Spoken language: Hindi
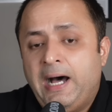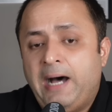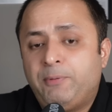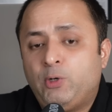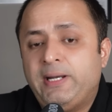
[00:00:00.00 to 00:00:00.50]

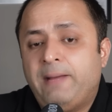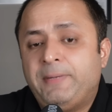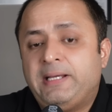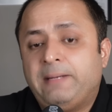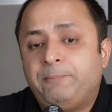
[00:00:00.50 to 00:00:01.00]
आप लोगों ने
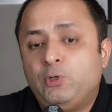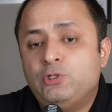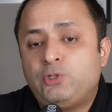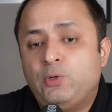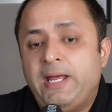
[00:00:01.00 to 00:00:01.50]
अपने
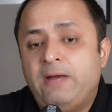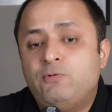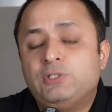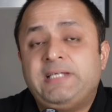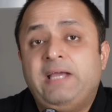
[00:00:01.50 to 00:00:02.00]
क्रिप्टोज जो हैं
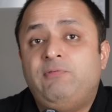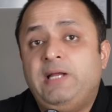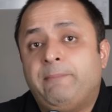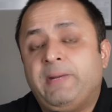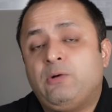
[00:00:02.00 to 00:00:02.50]
वो सेफली
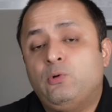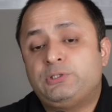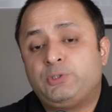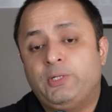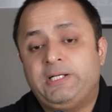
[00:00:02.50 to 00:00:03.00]
अपने
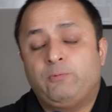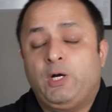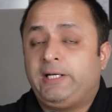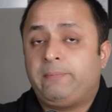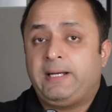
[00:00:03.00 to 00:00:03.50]
कोल्ड स्टोरेज
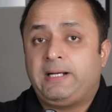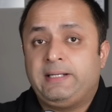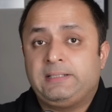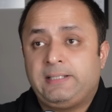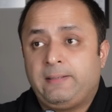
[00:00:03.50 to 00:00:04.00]
वॉलेट में
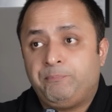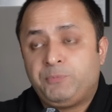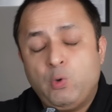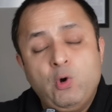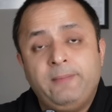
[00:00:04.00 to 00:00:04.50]
रखने चाहिए
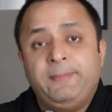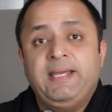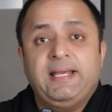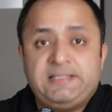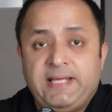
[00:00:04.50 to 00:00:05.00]
कोई
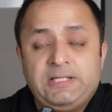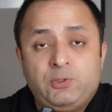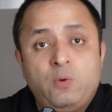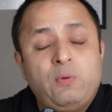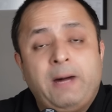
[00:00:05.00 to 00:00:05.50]
भी एक्सचेंज
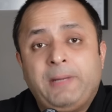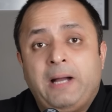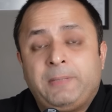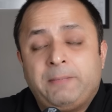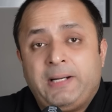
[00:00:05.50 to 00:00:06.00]
हो वहाँ पे
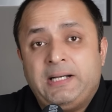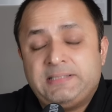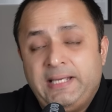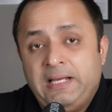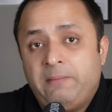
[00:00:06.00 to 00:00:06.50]
आपके
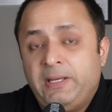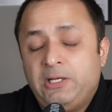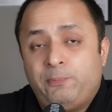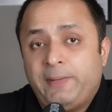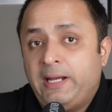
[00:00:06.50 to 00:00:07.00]
पास एक भी
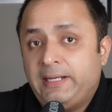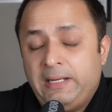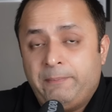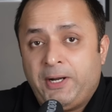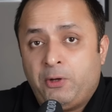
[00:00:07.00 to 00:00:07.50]
रुपया
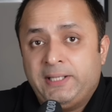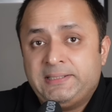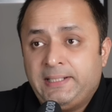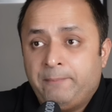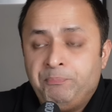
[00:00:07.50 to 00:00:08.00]
नहीं पड़ा होना
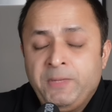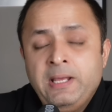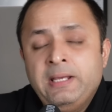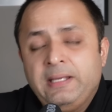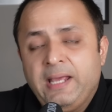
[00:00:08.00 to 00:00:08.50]

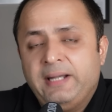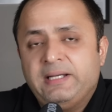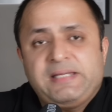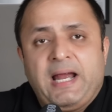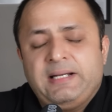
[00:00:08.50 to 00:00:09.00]
चाहिए ये
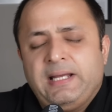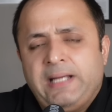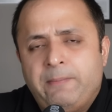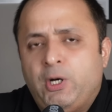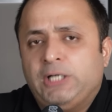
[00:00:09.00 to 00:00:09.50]
अंडरस्टैंड
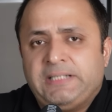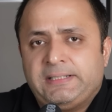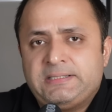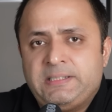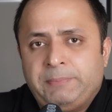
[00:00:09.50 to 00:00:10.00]
करना बहुत
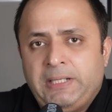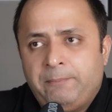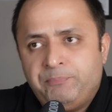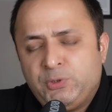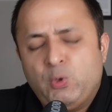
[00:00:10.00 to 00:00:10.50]
ज़्यादा सिंपल है
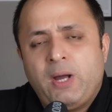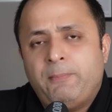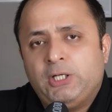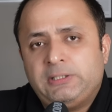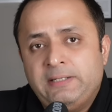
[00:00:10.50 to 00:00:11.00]
थोड़ा
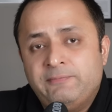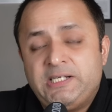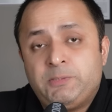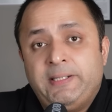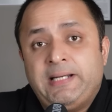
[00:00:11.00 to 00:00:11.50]
बहुत
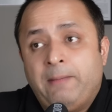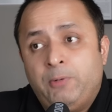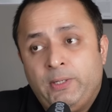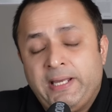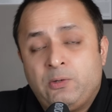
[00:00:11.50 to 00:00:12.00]
इन्वेस्टमेंट
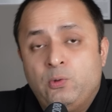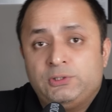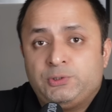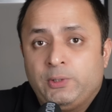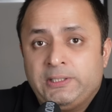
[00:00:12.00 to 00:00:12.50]
आप लोग के
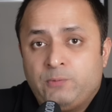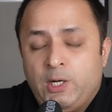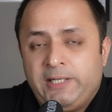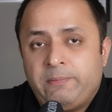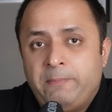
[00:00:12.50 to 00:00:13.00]
कोल्ड स्टोरेज
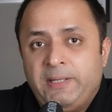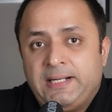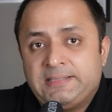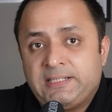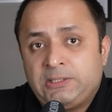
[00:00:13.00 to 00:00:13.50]
वॉलेट में भी
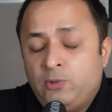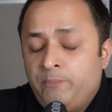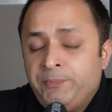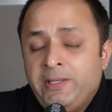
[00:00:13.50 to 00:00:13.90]
कर सकते हो